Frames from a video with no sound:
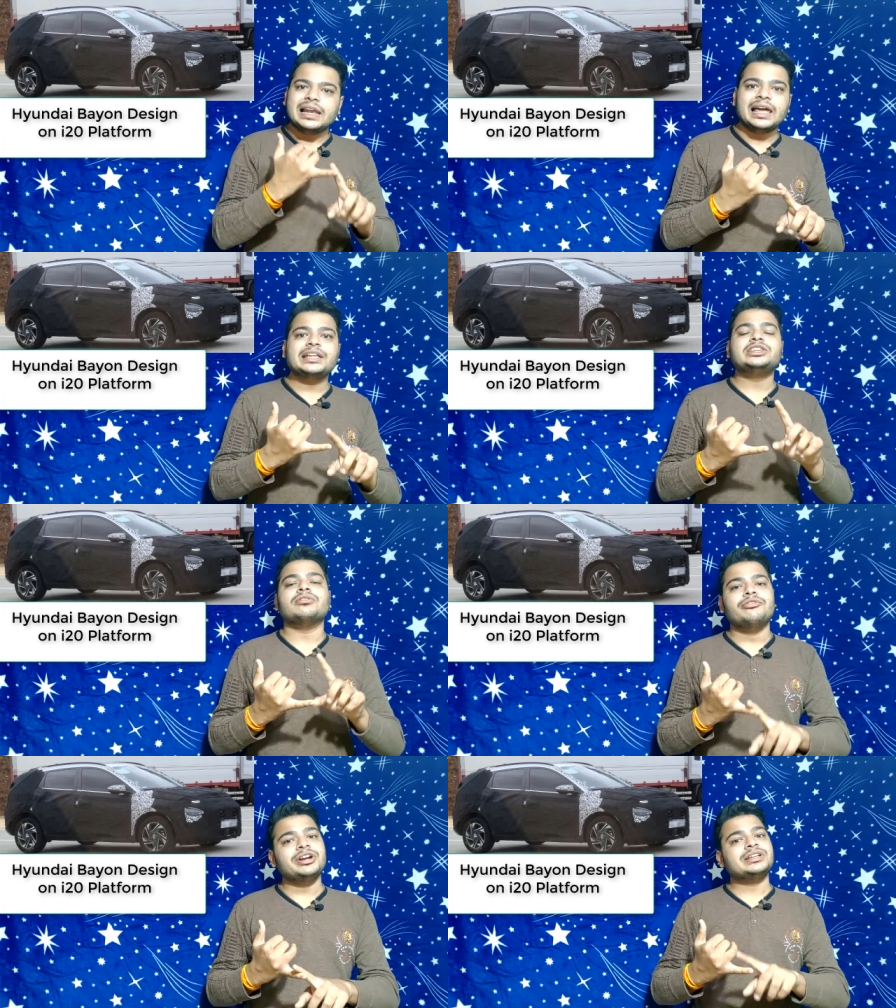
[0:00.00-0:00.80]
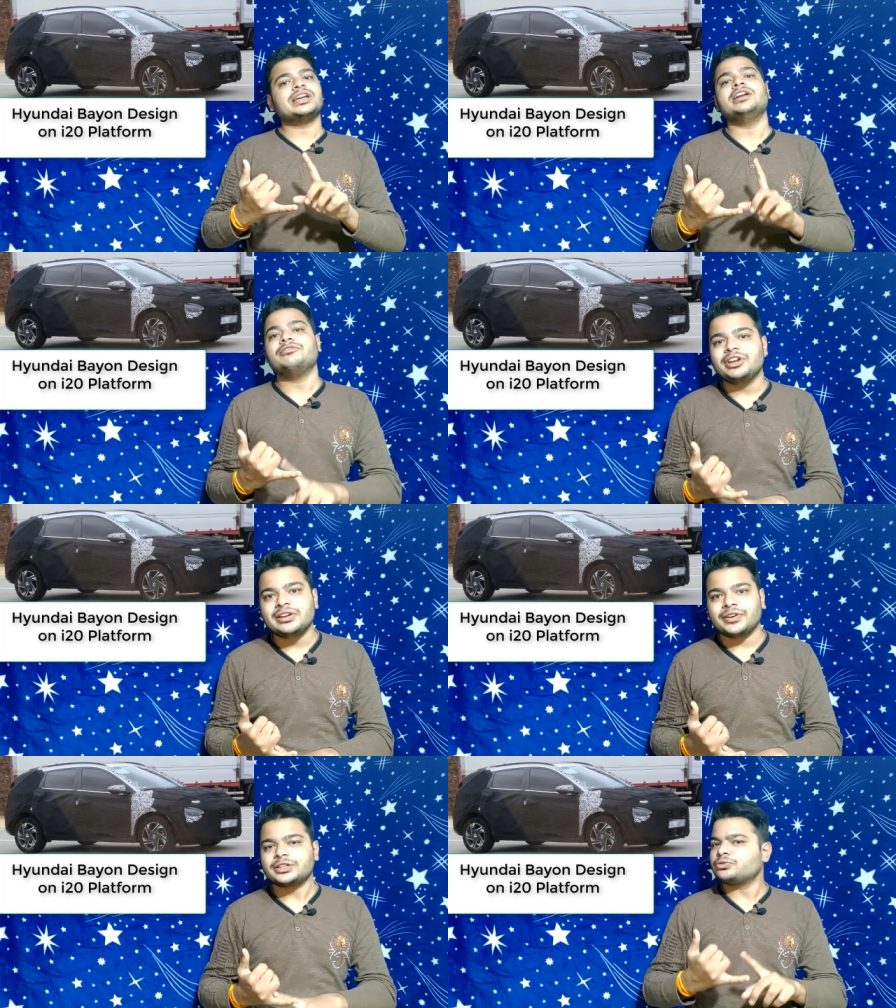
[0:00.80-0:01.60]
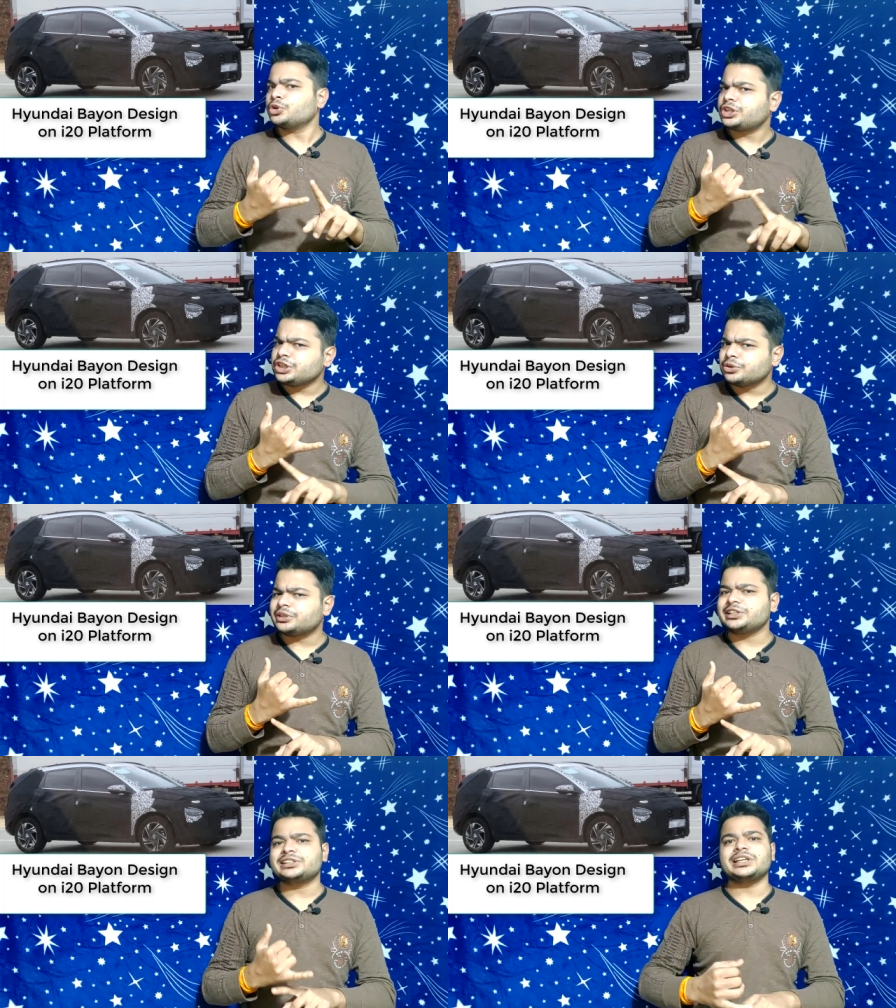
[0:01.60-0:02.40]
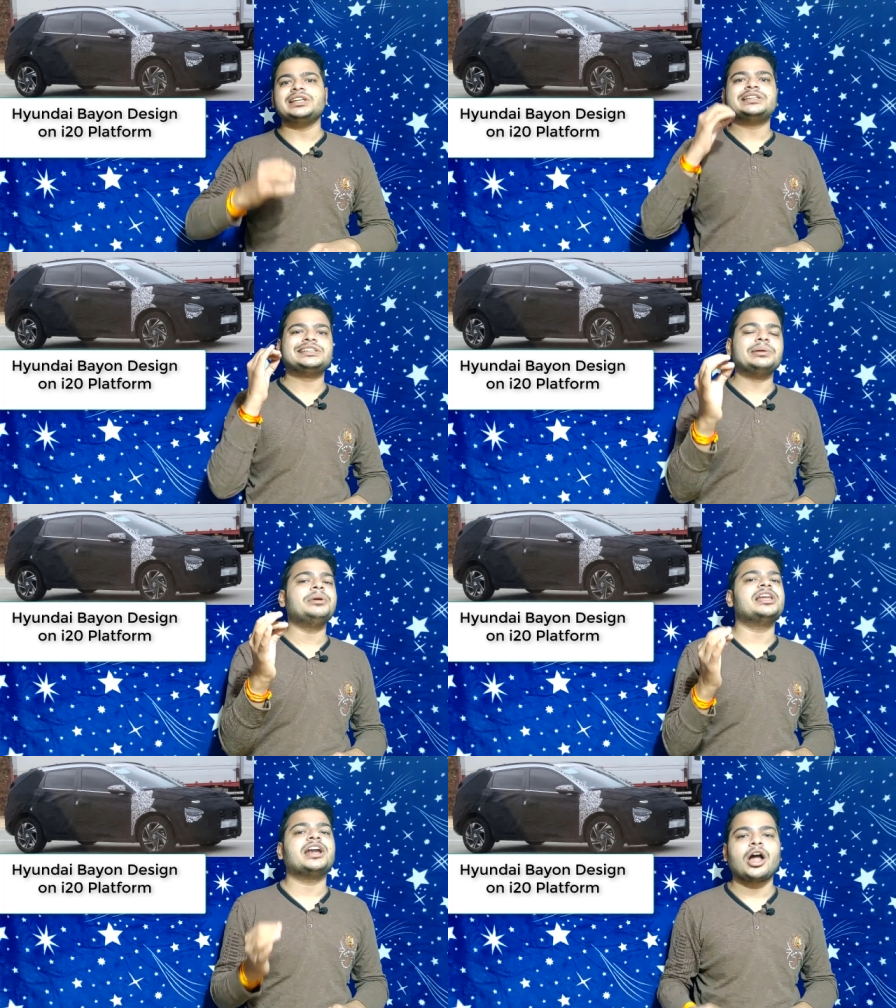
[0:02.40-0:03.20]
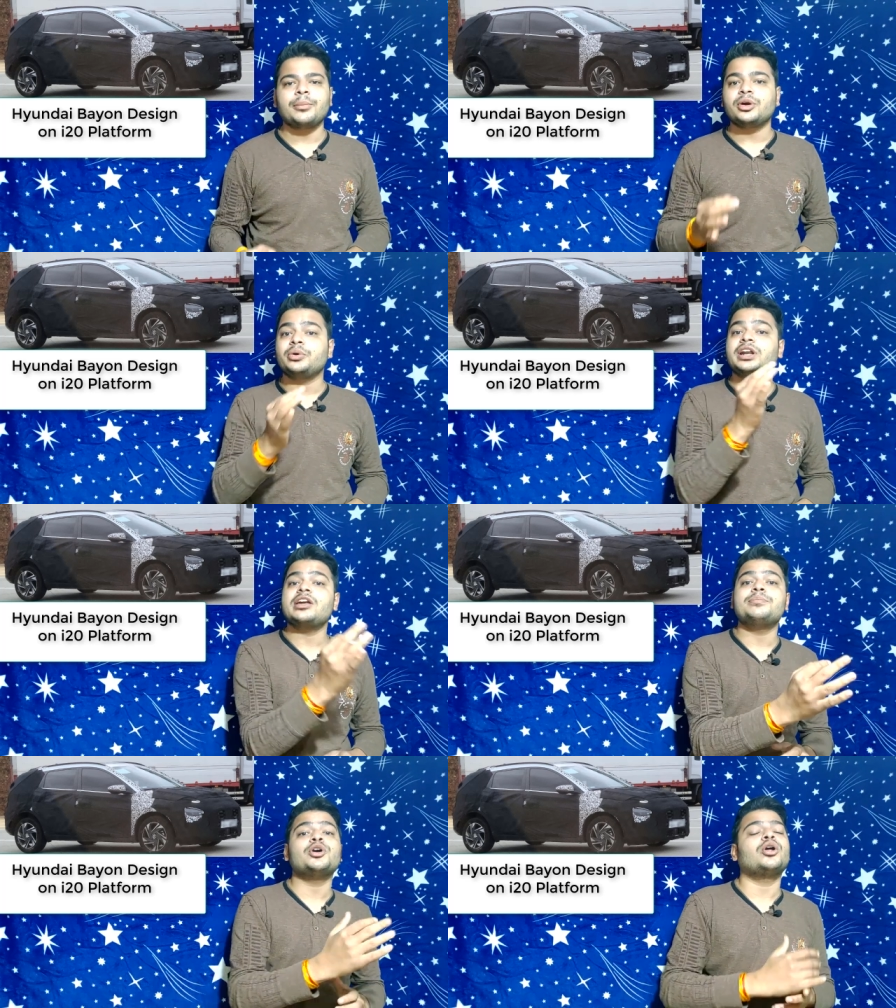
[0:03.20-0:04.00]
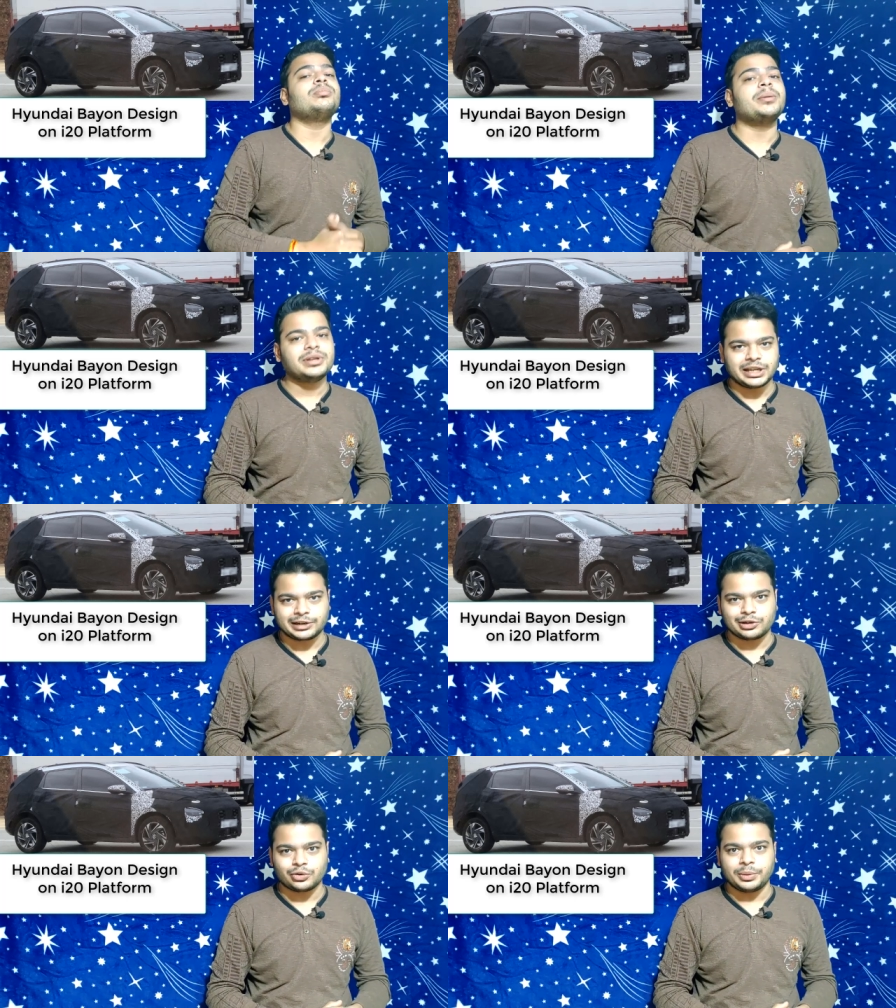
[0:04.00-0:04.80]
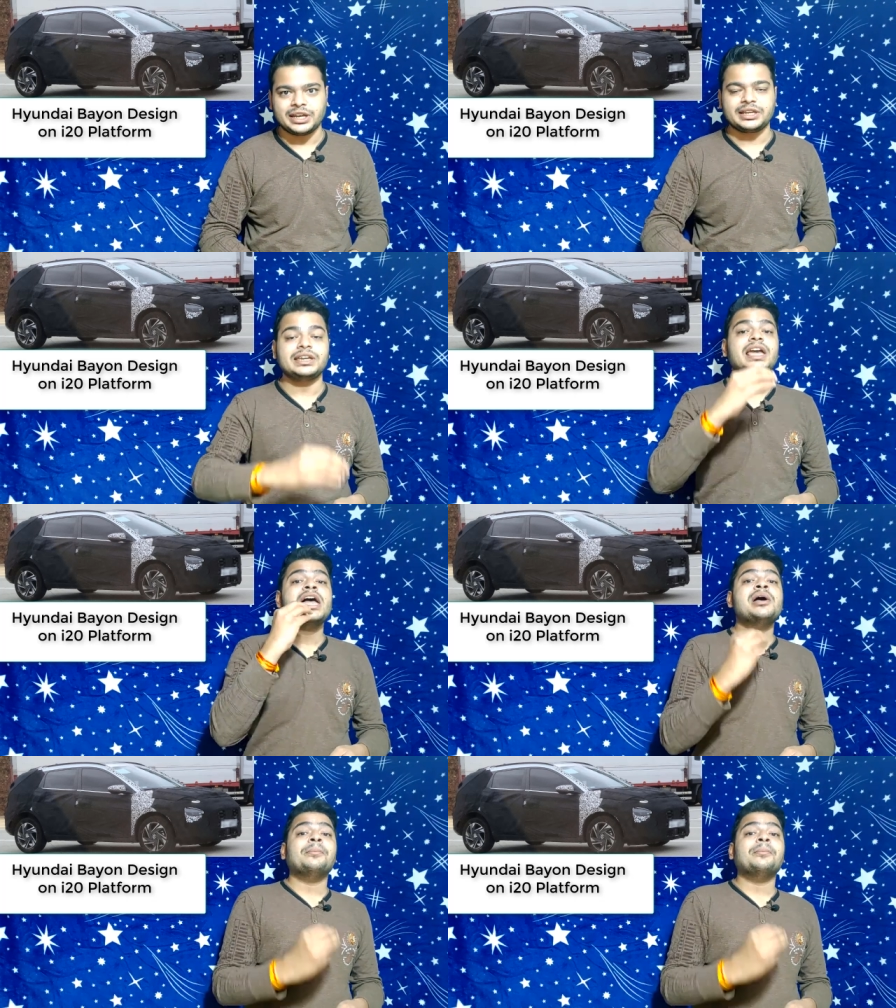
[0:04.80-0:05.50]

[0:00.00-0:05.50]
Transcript: लेंथ विथ एंड व्हील वेस वो तीनों चीज़ें ही सिमिलर हमें हुंडई बियॉन में भी देखने को मिलेगी